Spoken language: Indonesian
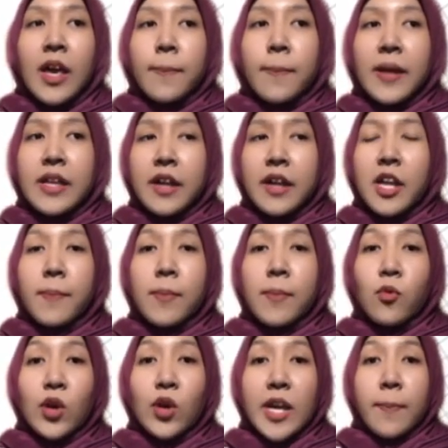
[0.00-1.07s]
Banyaknya
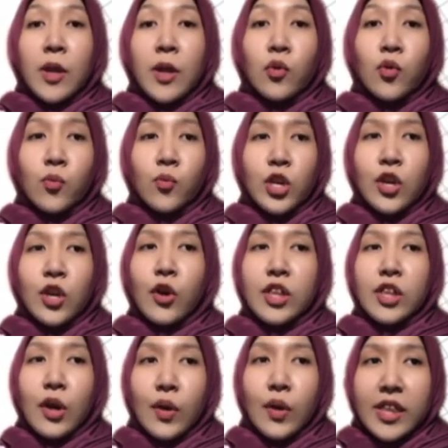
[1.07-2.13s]
pemukiman kumuh di
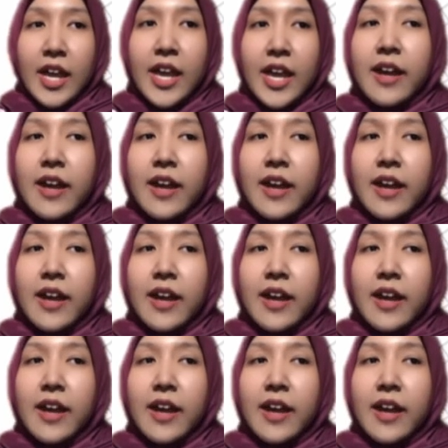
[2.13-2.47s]
kota-kota,